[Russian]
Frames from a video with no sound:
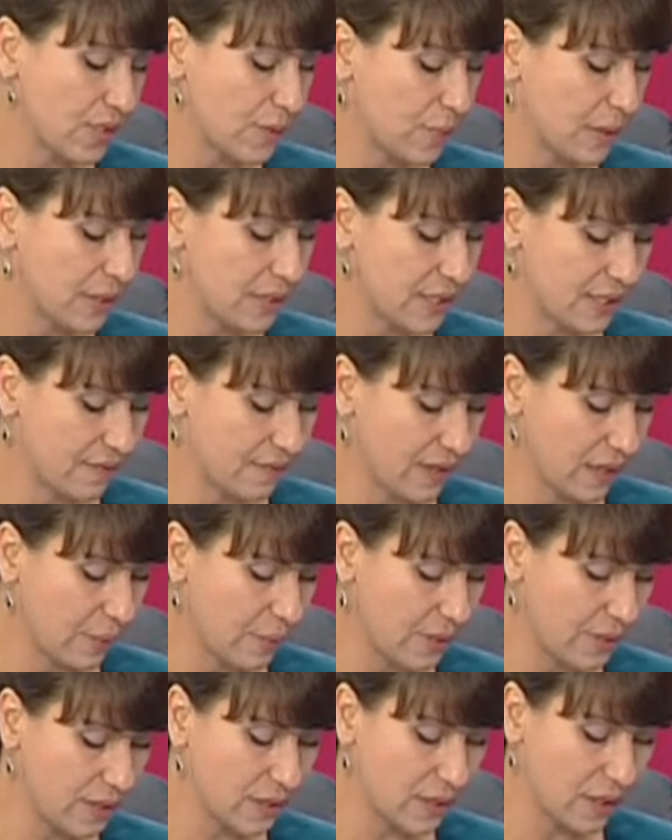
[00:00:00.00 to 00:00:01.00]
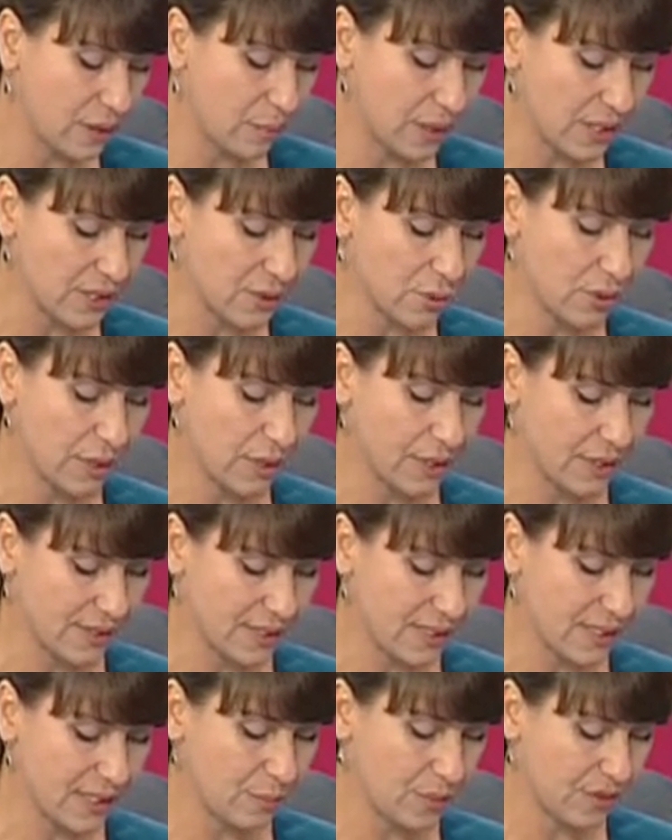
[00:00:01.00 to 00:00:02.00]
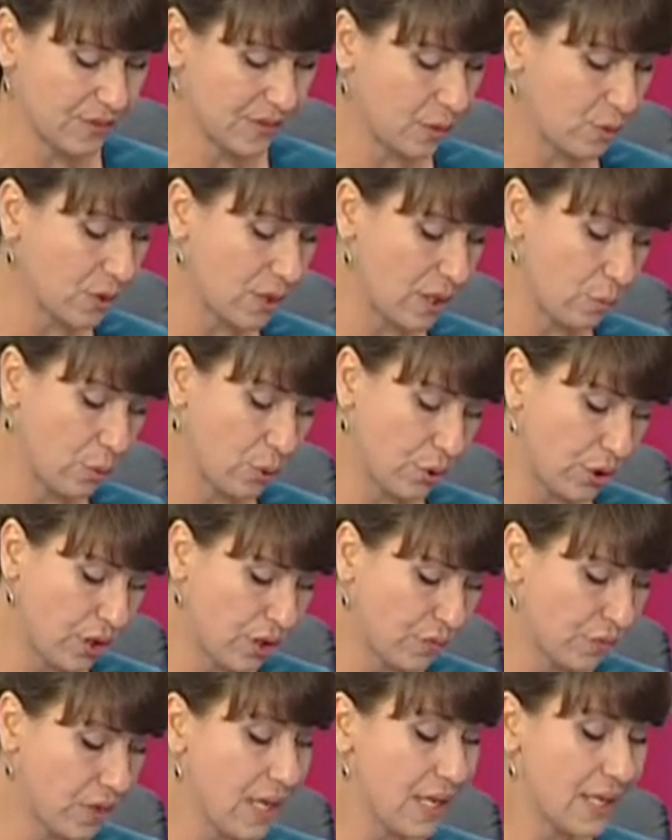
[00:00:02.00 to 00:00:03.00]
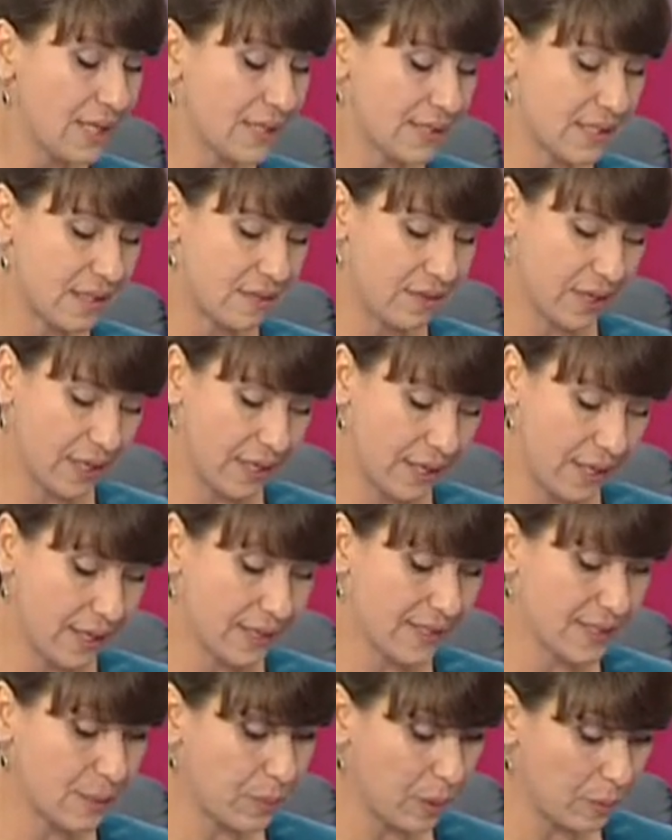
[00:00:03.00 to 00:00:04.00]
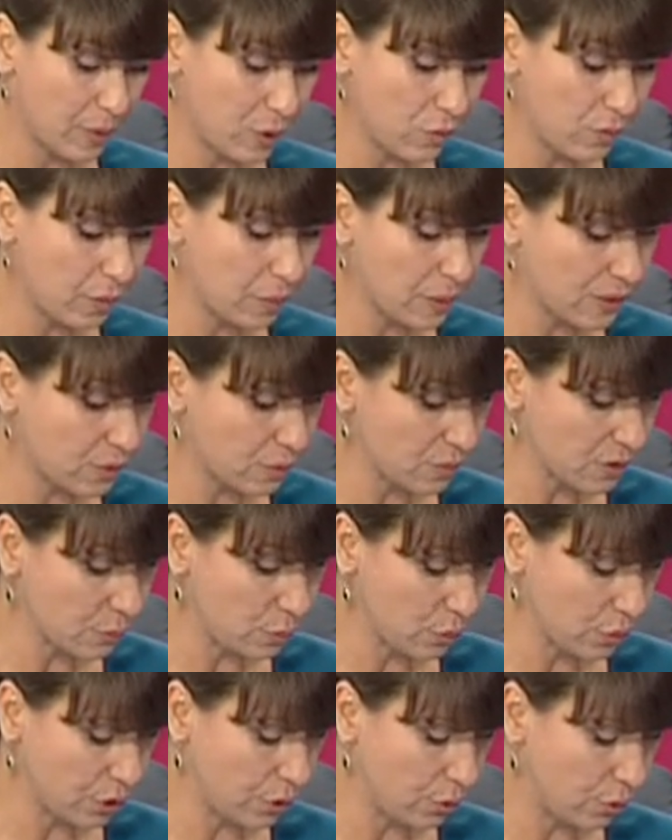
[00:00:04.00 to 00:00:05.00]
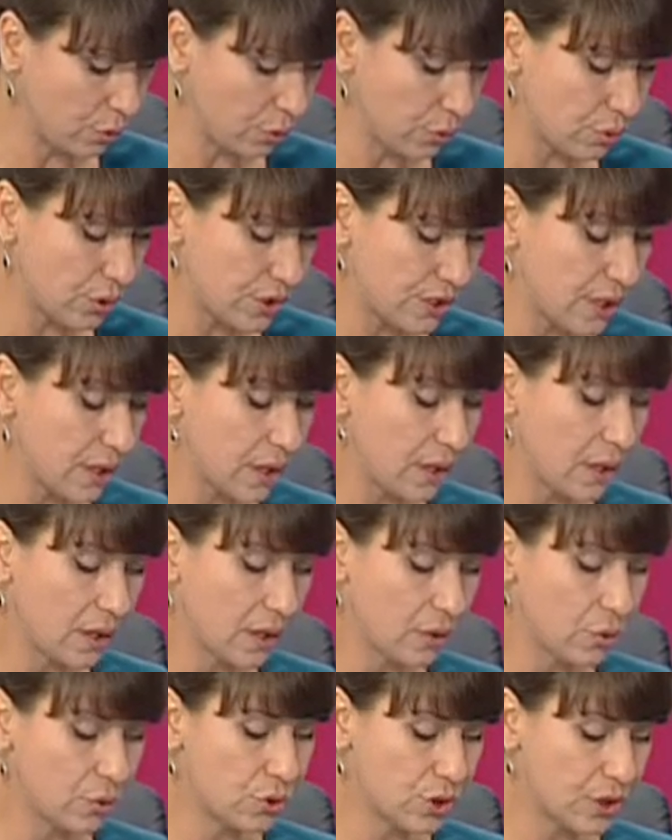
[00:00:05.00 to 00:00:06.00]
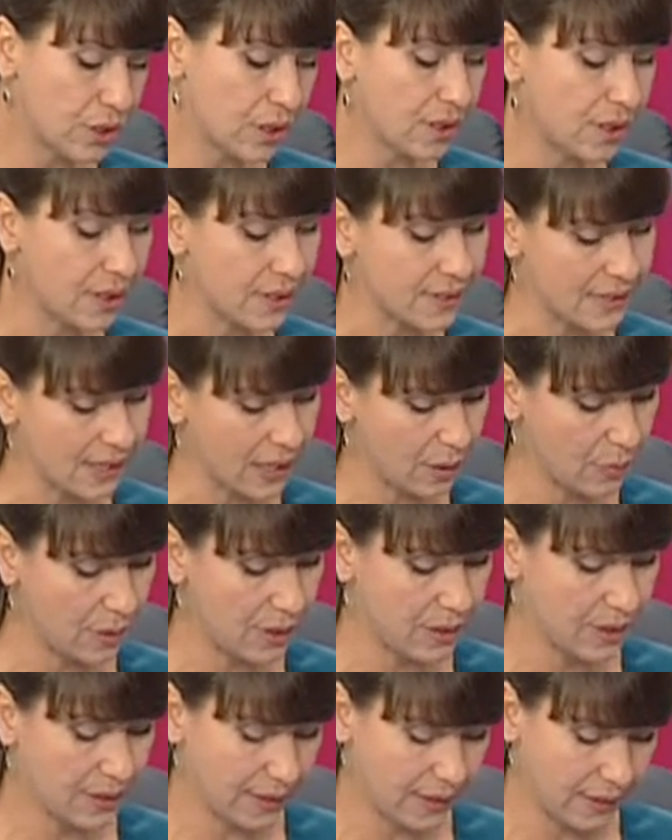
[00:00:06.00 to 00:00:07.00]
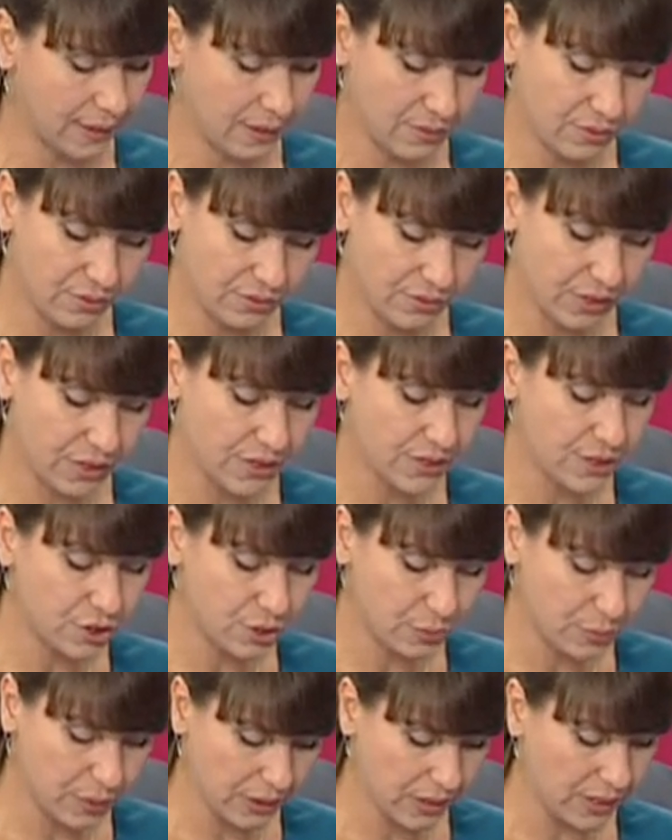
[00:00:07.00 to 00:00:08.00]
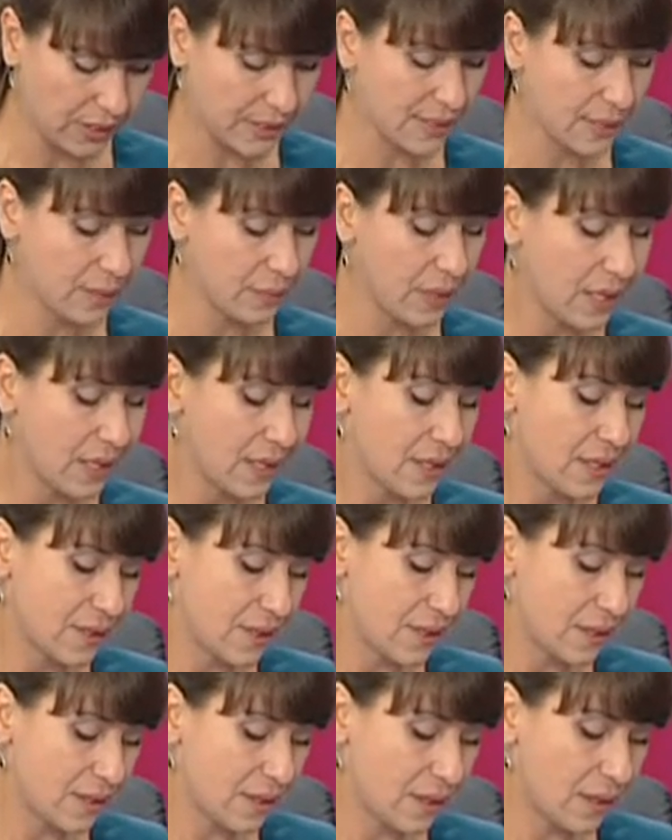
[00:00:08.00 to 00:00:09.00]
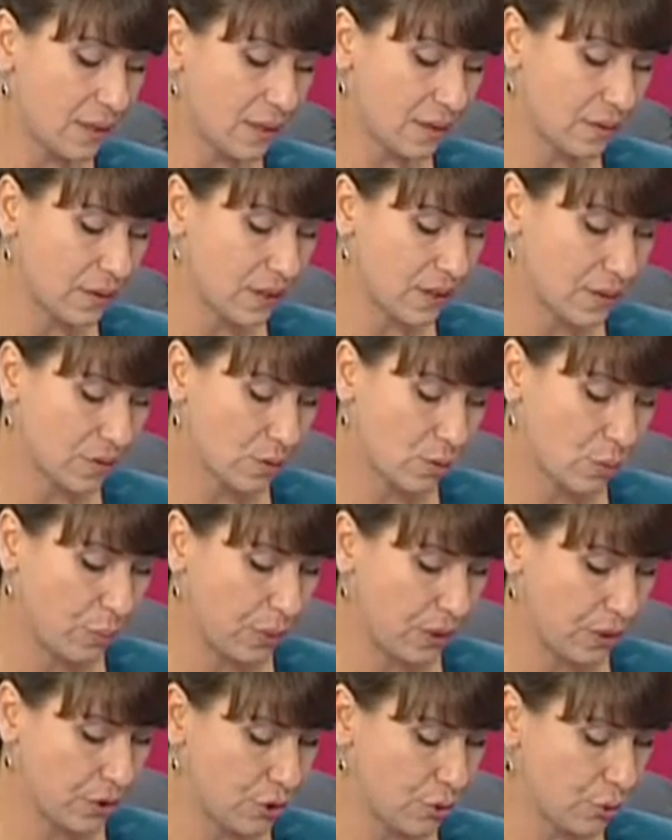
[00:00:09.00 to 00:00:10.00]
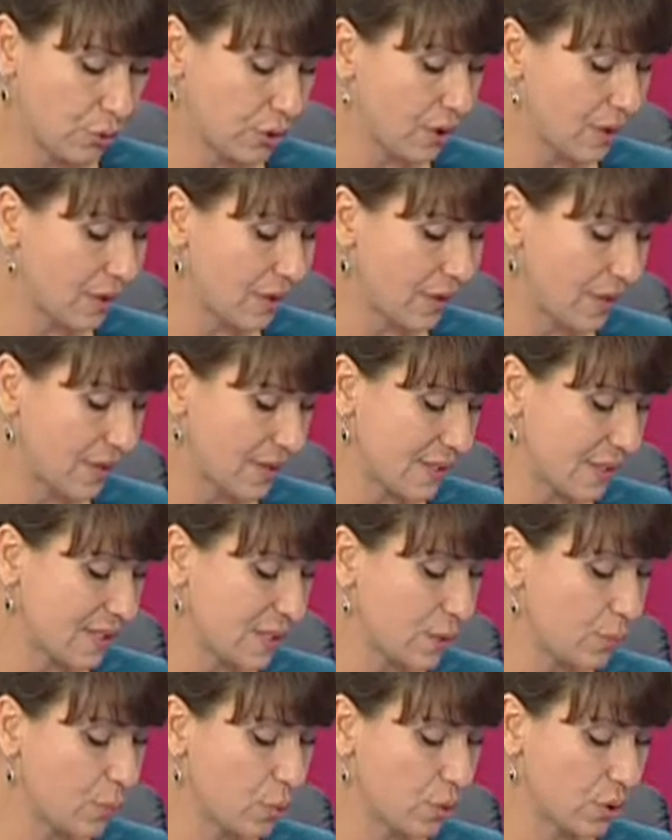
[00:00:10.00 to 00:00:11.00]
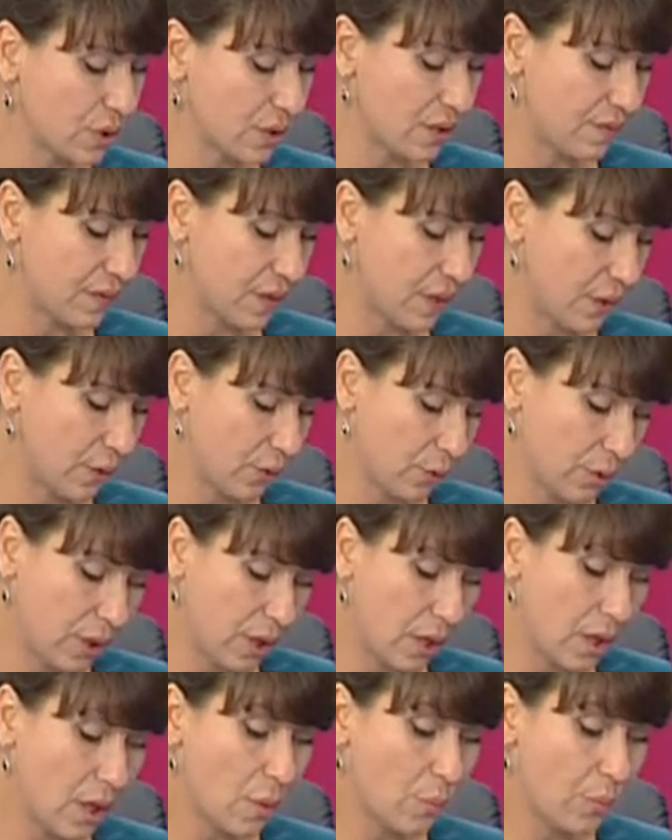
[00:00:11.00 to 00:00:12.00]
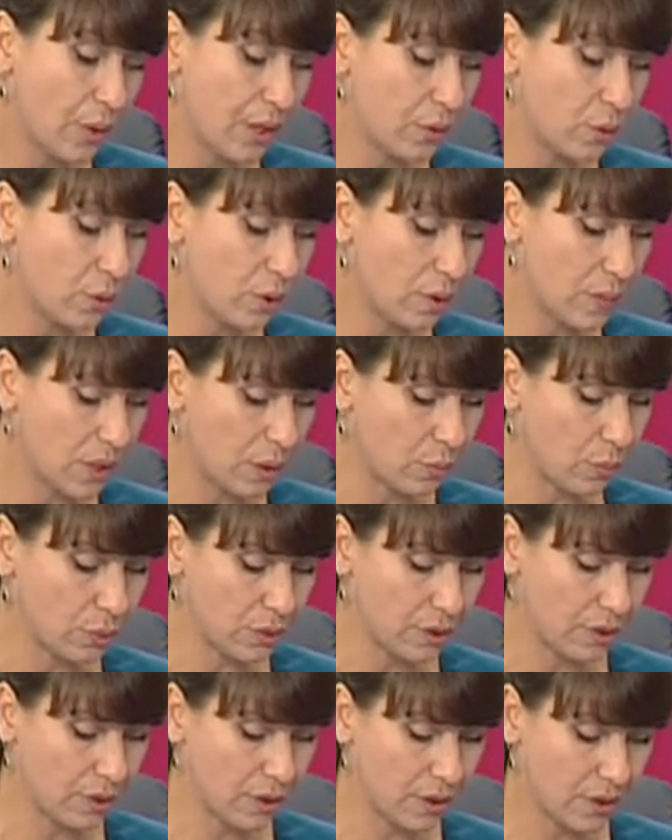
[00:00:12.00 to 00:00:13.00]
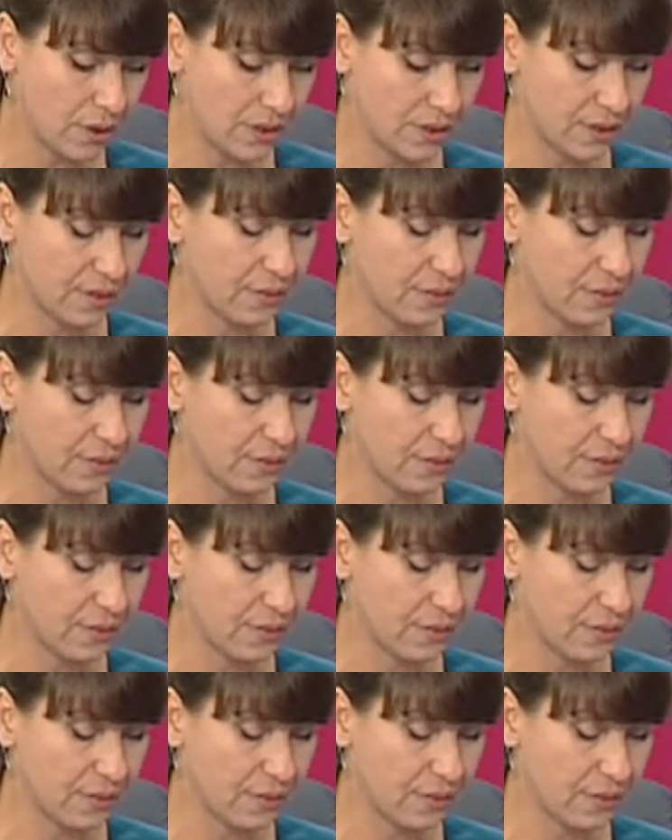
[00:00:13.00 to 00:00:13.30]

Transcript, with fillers: исполнительного комитета и областной организации профсоюза работников здравоохранения за победу в областном смотре конкурсе «Лучшая городская поликлиника». В 2015-м занесена на доску почета организации Полоцкого района по итогам работы за